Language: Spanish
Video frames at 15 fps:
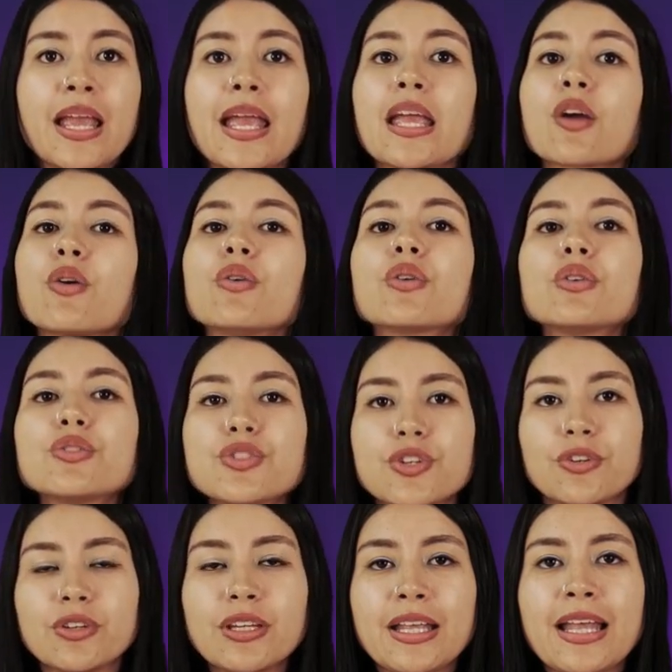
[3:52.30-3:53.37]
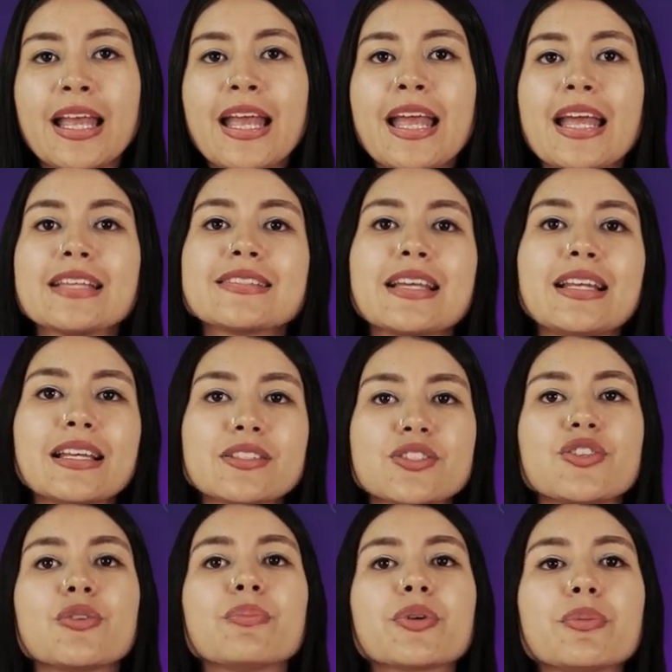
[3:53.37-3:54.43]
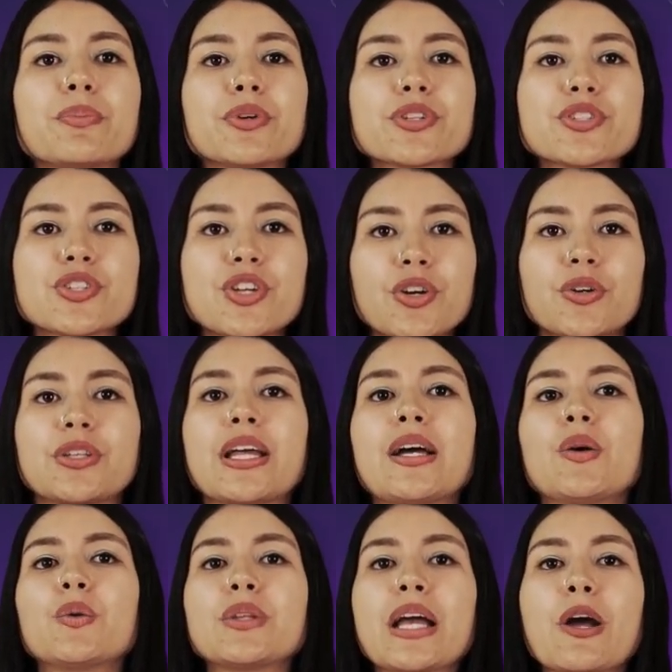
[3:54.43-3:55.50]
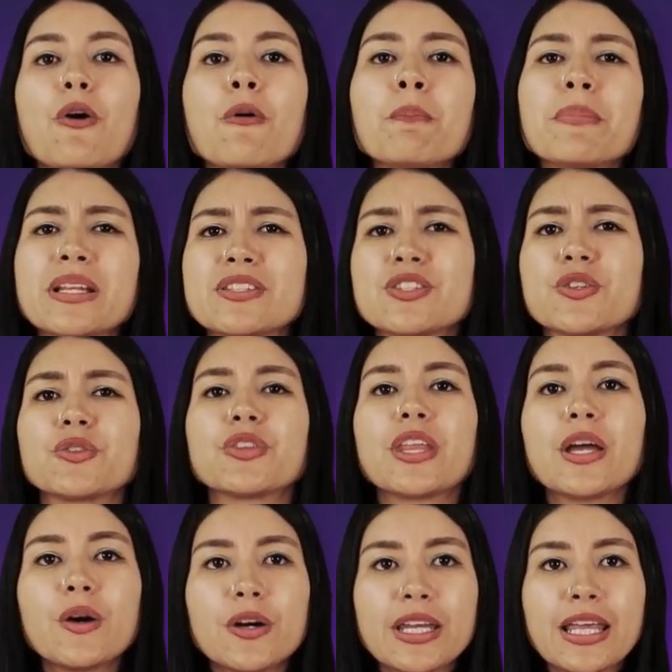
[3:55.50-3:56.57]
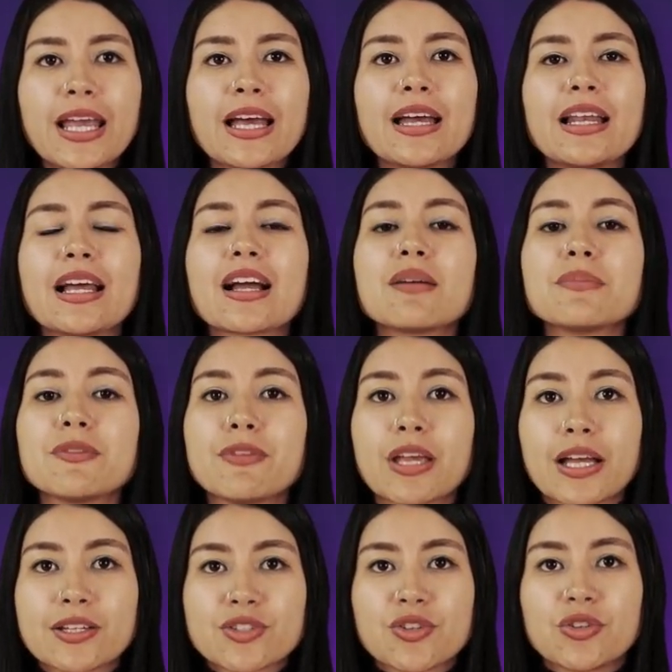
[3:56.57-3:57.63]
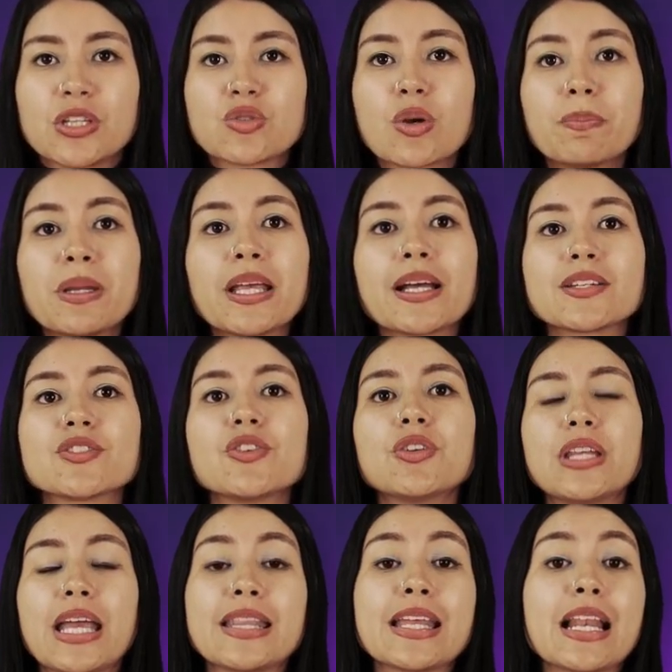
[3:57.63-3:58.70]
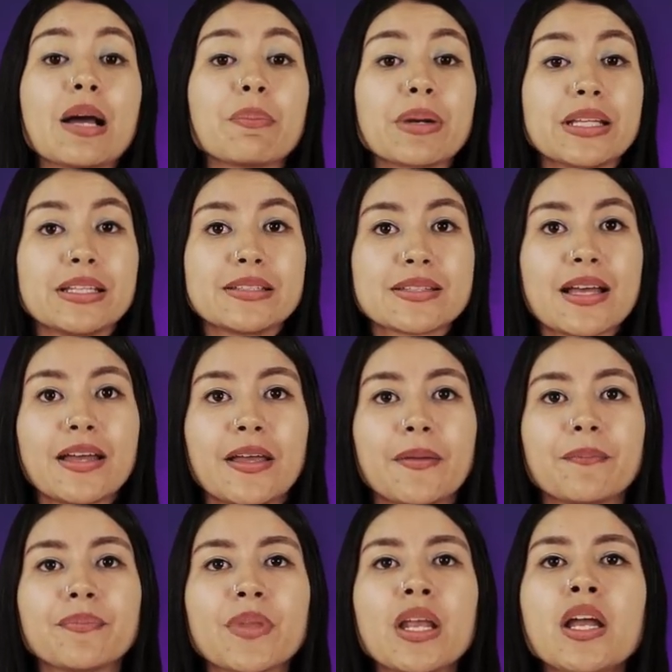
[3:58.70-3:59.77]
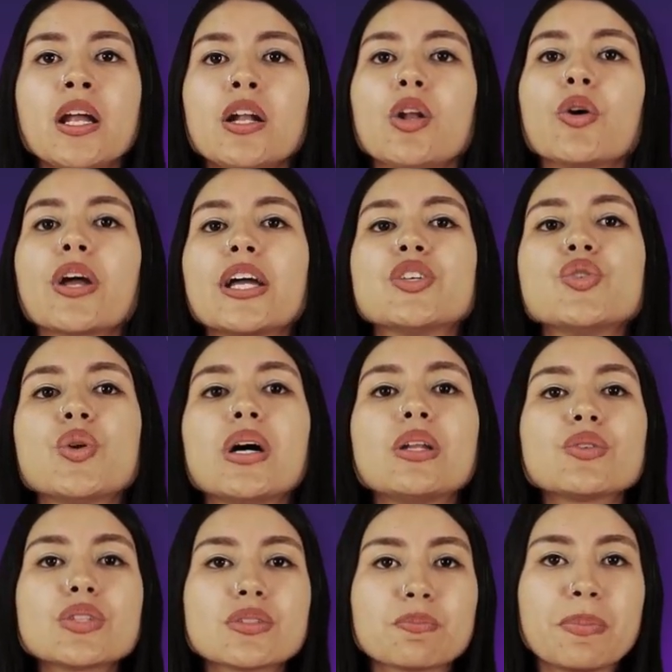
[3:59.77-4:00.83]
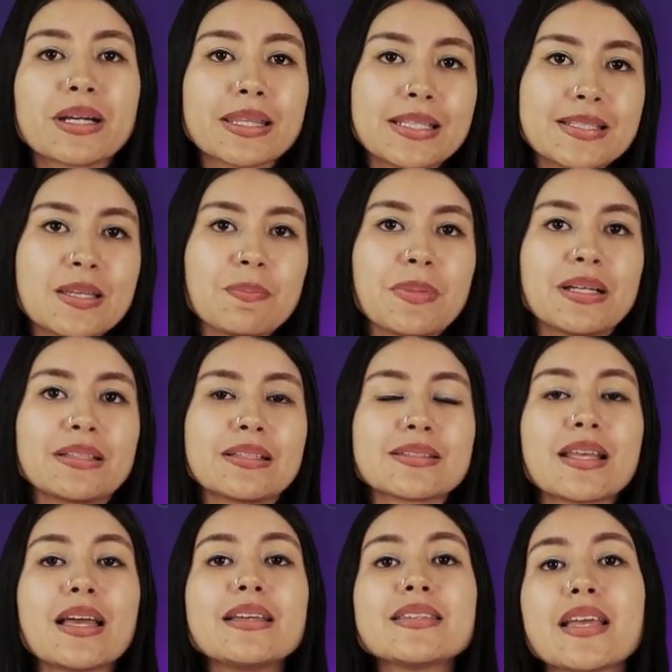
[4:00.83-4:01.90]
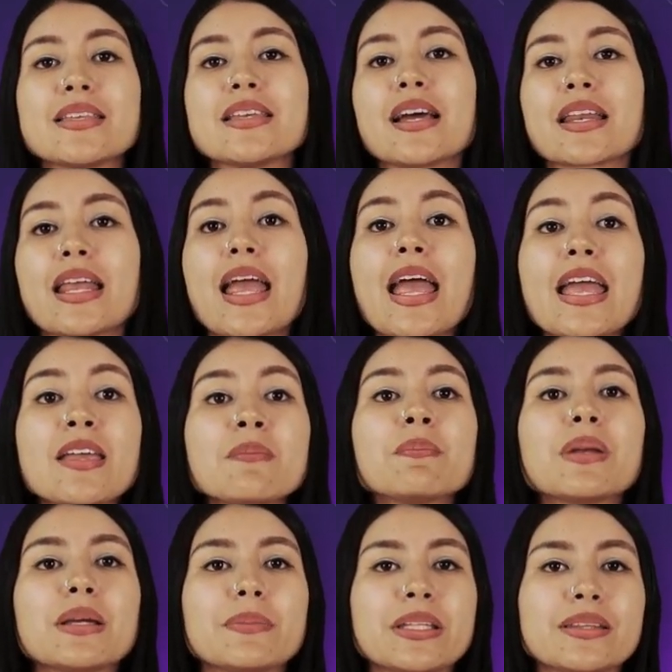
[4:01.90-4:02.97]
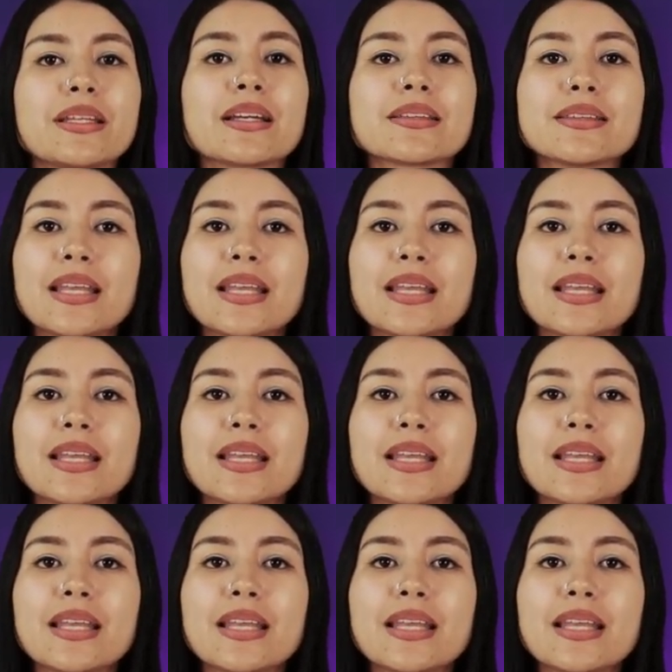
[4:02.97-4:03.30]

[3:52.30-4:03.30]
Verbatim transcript: En conclusión, esta lección proporciona una comprensión teórica de la gamificación y su aplicación en el aprendizaje, lo que ayuda a los participantes a diseñar e implementar